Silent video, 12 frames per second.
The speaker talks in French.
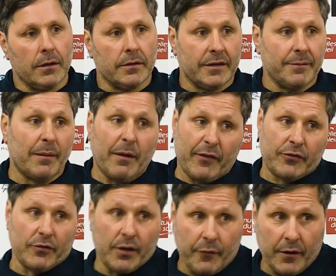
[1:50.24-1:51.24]
C'est pas ma
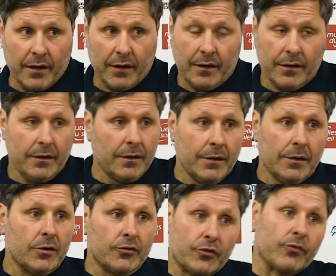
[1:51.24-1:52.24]
façon de faire.
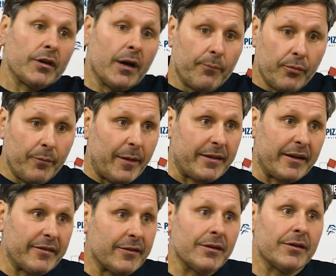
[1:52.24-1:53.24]
Je connais un peu
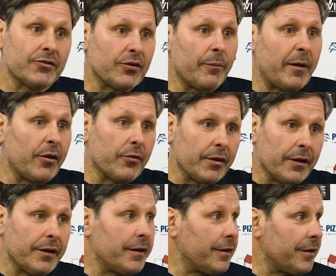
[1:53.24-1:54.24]
Patrice, je ne vais pas les
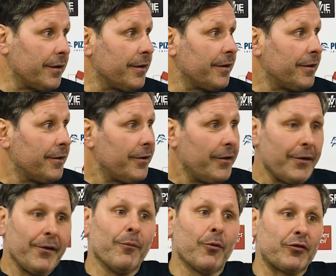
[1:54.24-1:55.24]
donner
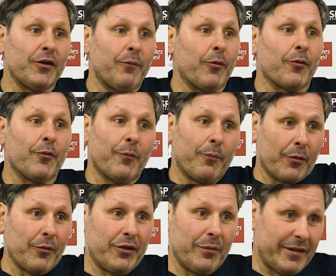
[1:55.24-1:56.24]
les motifs pour,
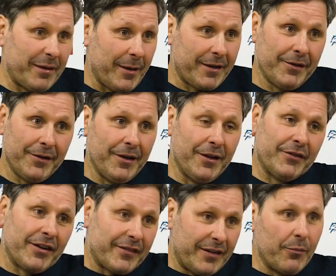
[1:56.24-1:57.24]
motiver ces mecs. Il est
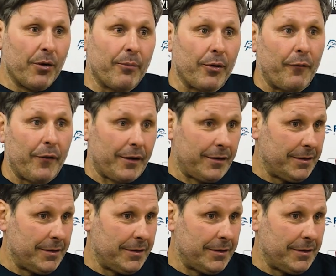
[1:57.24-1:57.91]
déjà assez bon pour le faire.